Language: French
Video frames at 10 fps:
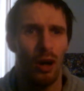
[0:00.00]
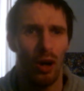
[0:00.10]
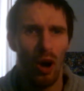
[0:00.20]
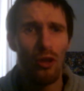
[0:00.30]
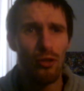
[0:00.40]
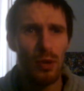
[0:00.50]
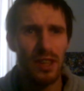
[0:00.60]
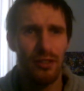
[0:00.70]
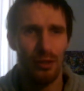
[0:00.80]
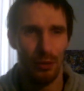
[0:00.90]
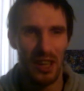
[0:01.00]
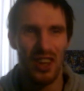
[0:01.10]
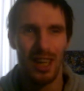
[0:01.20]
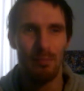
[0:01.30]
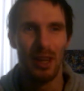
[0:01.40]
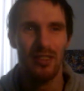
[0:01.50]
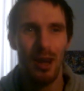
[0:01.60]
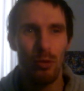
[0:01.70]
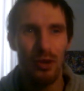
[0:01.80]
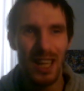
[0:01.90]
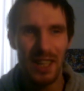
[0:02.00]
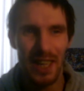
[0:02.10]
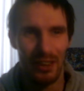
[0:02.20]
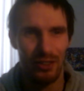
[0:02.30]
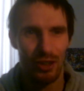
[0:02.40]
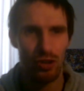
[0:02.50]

Ensuite, on attaque la partie la plus délicate.